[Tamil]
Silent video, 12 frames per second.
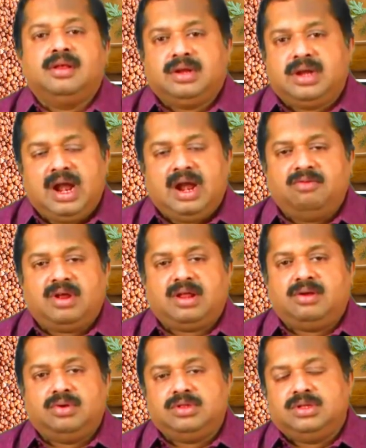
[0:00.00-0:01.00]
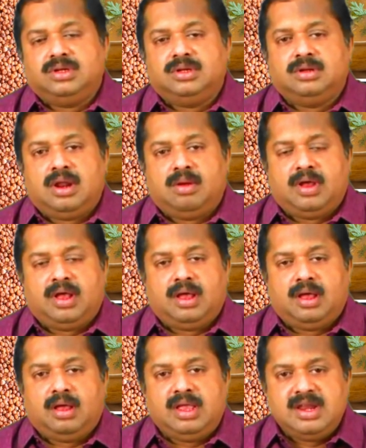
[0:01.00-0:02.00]
கேழ்வரகு வந்து நம்ம
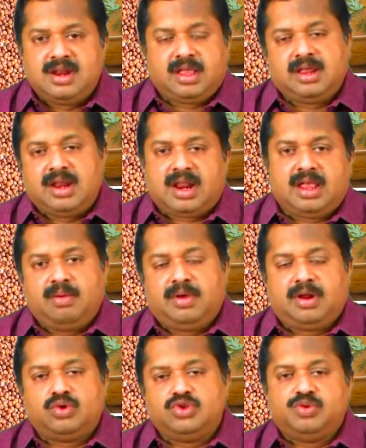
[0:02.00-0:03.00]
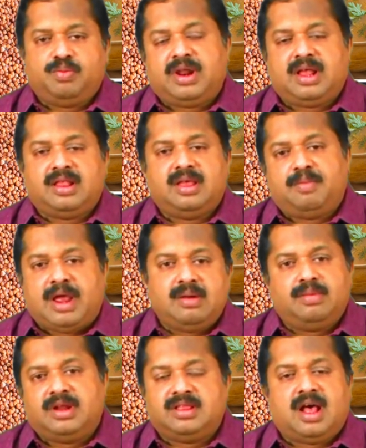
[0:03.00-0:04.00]
இன்றைக்கு நிறைய பேர் கொஞ்சம் பேர் அதை
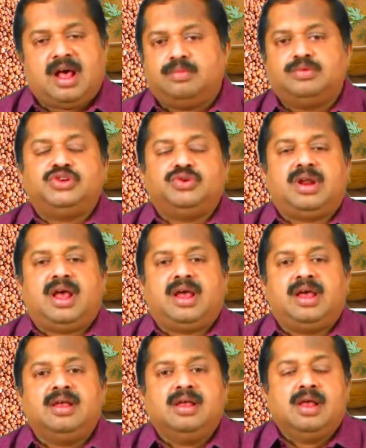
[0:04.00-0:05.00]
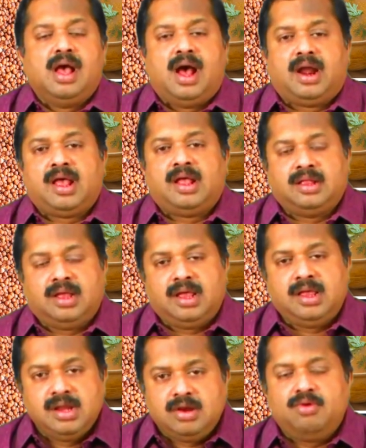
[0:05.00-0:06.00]
பயன்படுத்த ஆரம்பித்து விட்டாங்க ஆனால் அந்த
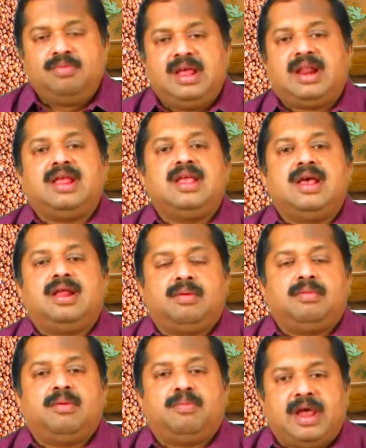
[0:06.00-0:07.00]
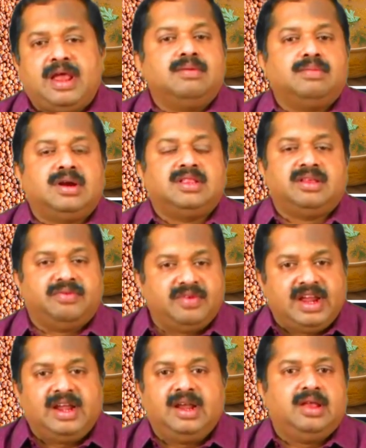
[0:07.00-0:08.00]
இன்னும் நிறைய நம்ம பயன்படுத்த
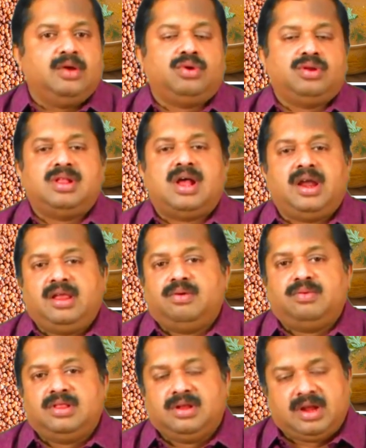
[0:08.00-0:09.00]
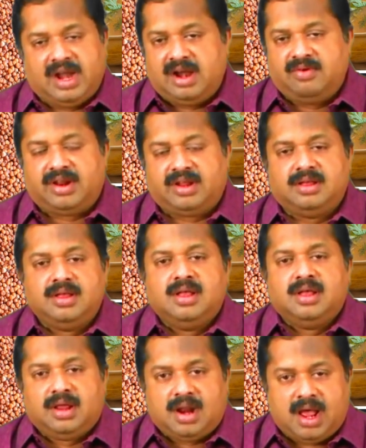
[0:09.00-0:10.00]
வேண்டிய ஒரு தானியம் வந்து கேழ்வரகு
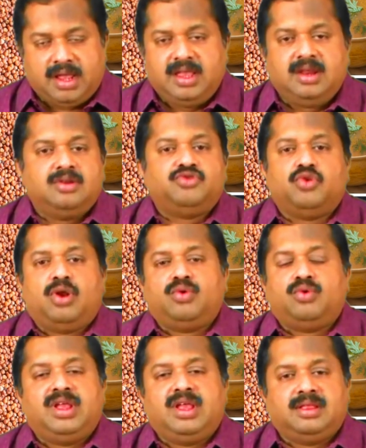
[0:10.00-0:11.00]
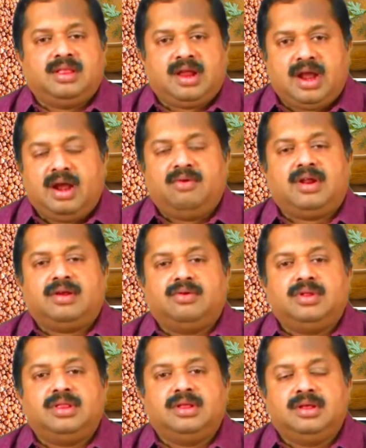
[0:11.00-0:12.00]
ராகின்னு சொல்லக்கூடிய இந்த கேழ்வரகு
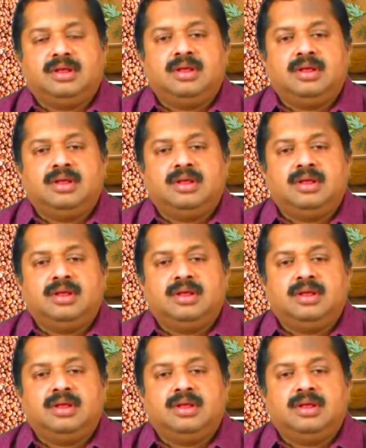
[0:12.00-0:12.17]
வந்து